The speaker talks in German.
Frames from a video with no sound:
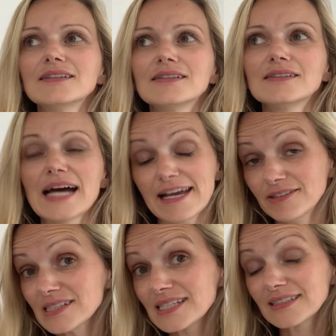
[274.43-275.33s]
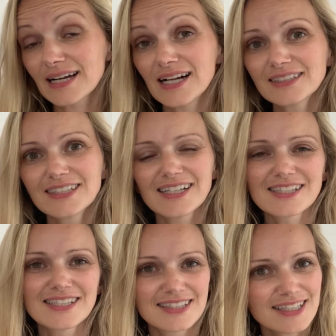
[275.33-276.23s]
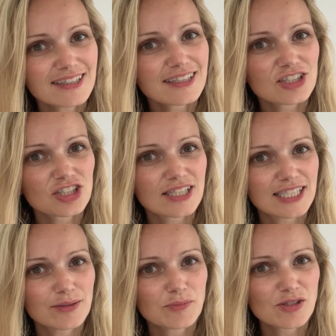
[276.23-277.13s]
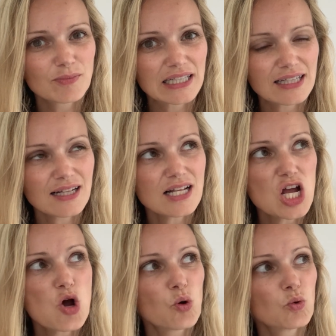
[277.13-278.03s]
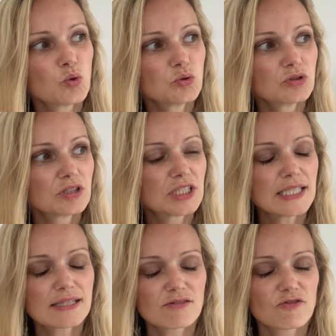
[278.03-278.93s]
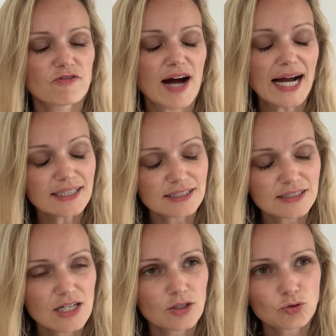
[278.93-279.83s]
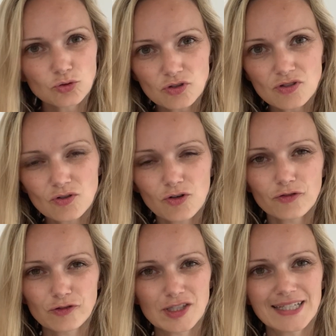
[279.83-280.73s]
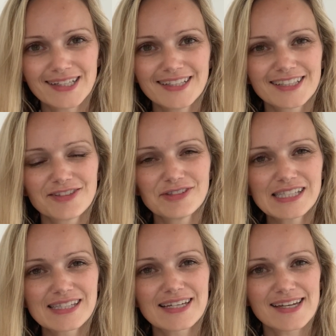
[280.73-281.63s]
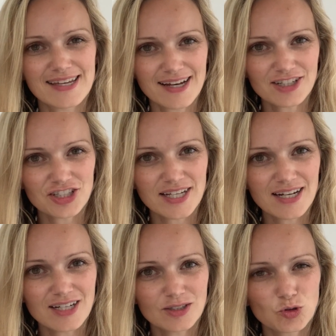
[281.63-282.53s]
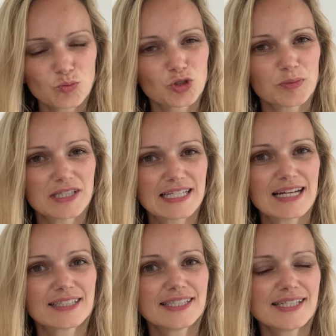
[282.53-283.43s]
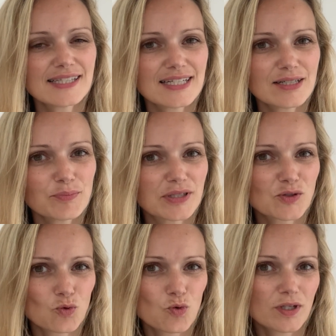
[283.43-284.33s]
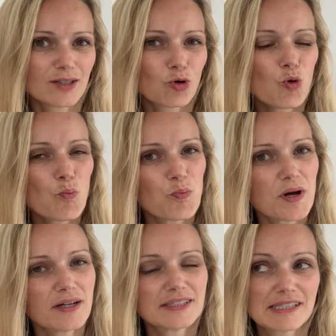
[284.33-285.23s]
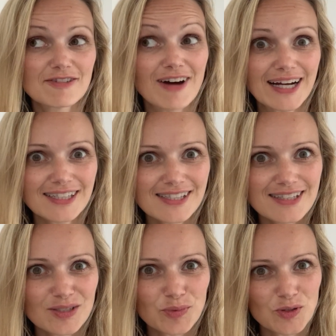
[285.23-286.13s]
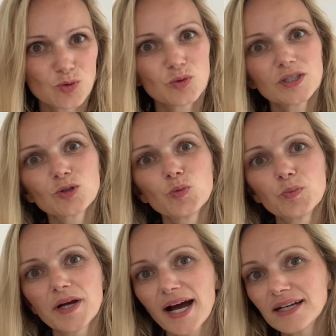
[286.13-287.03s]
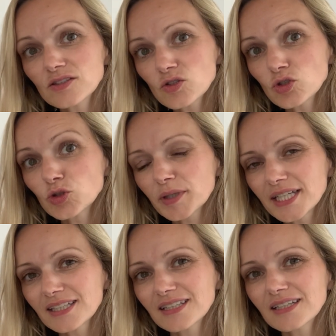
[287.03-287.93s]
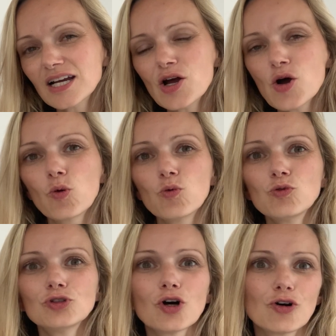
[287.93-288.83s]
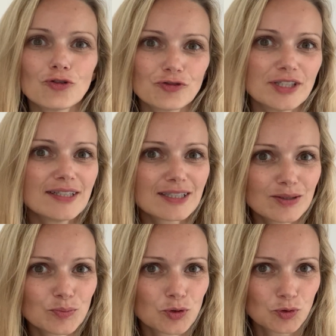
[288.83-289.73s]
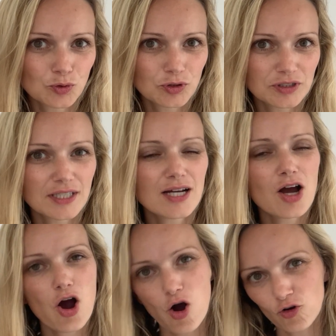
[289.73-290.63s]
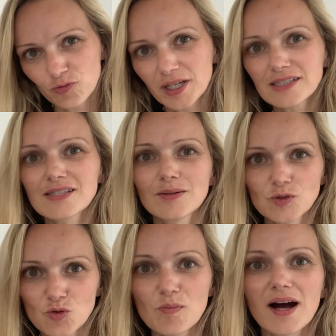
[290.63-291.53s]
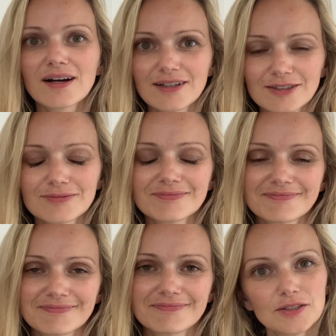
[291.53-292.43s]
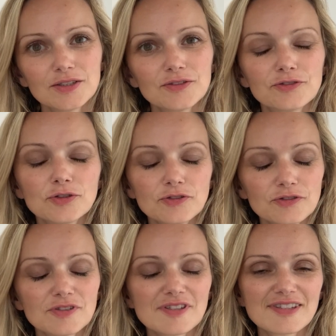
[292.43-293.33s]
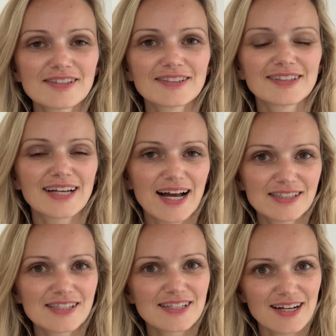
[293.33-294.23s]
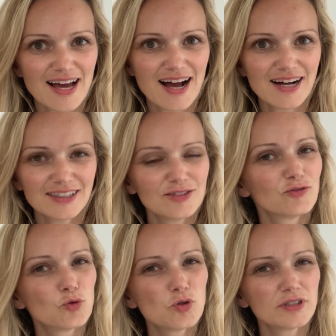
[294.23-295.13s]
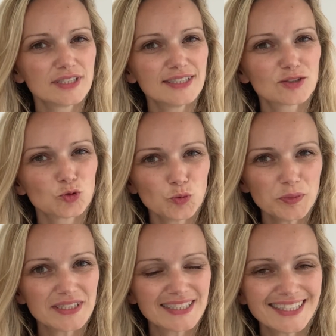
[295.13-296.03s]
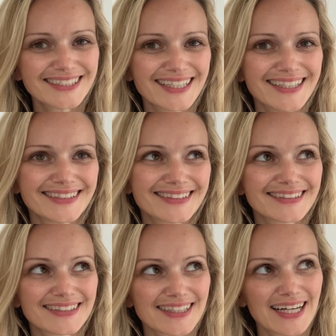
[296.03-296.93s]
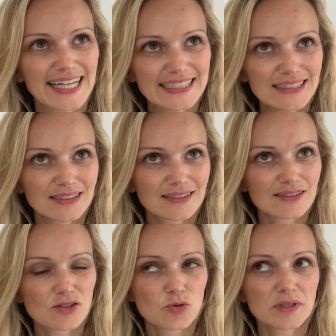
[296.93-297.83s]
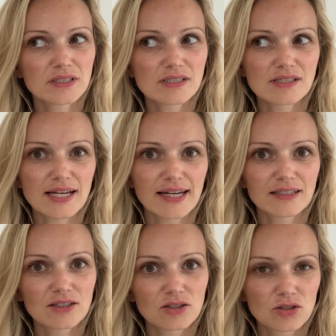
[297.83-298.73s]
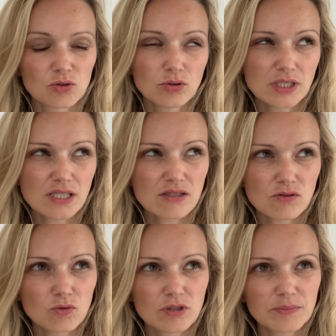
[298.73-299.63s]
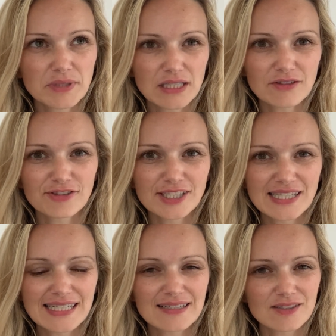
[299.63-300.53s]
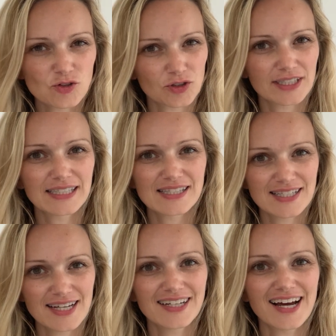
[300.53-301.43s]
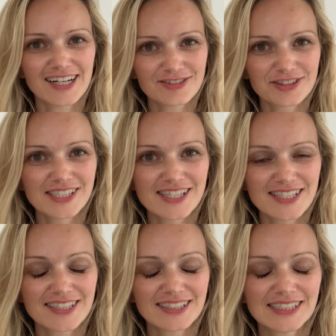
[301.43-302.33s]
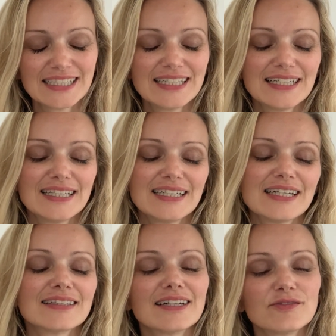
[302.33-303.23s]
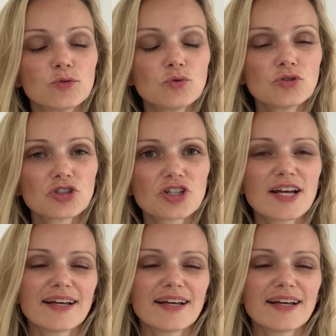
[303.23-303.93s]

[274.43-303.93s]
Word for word: äh, Eiweiß enthalten als die tierischen Lebensmittel und diesen Fakt nutzen offensichtlich gewisse Hersteller, um speziell diese Personengruppe, diese wachsende Personengruppe anzusprechen und auf ihre Produkte aufmerksam zu machen. Fünftens, ganz klar, wohl nicht unbedingt ein Trend, zumindest kein kurz- oder mittelfristiger, sondern ein sehr langfristiger, der Wunsch